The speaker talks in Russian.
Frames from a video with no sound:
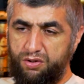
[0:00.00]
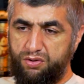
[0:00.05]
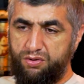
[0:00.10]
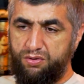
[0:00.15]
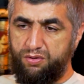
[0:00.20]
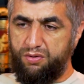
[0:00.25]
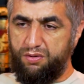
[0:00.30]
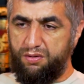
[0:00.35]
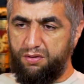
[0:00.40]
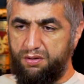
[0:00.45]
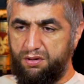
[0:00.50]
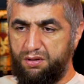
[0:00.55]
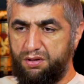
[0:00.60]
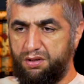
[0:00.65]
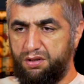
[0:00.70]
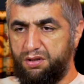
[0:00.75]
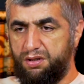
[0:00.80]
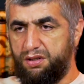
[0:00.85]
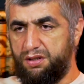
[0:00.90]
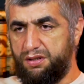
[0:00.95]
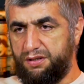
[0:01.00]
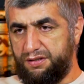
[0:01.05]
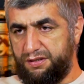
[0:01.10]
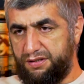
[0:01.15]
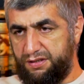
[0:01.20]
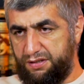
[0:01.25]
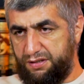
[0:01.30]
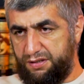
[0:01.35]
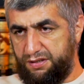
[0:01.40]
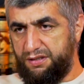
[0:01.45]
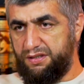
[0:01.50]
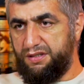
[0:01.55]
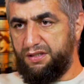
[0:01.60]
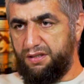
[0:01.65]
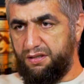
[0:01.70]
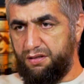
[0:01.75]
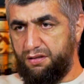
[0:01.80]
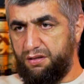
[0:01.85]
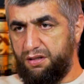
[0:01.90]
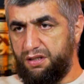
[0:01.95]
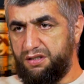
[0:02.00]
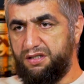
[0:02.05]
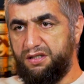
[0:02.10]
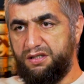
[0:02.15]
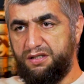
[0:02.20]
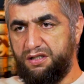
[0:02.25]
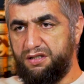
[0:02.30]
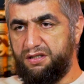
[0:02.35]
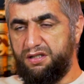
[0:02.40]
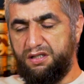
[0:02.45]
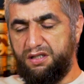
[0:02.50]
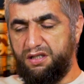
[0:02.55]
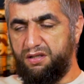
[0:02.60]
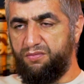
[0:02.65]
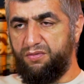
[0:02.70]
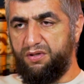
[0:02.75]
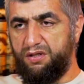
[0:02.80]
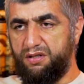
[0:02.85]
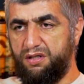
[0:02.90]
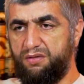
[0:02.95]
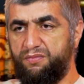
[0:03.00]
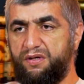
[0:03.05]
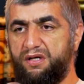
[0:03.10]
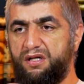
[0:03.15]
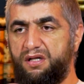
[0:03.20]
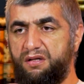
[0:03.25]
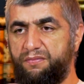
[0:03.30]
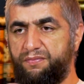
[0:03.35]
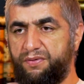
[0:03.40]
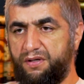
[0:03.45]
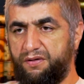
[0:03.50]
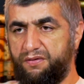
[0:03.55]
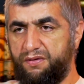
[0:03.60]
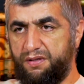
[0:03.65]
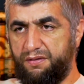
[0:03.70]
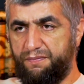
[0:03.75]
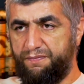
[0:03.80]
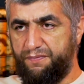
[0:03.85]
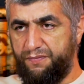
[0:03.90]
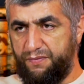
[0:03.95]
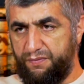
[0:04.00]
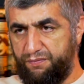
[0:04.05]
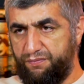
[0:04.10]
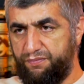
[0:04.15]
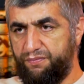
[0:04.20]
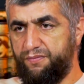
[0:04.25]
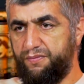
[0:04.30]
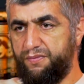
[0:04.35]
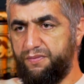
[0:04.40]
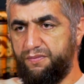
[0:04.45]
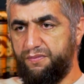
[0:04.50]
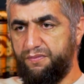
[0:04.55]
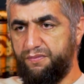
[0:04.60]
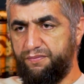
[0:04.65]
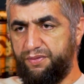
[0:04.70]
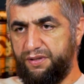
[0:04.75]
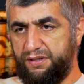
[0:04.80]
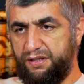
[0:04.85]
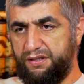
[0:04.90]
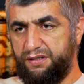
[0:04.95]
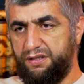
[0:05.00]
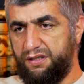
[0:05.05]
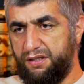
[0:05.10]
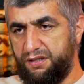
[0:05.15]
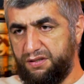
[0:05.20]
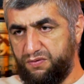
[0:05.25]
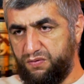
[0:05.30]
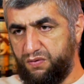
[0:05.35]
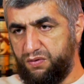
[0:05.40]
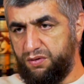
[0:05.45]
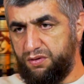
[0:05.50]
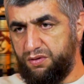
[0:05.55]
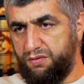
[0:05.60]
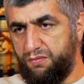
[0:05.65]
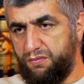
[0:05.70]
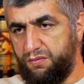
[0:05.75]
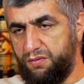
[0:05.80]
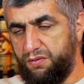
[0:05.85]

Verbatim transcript: Что, а, если дети не имеют, имеет ли право подать на развод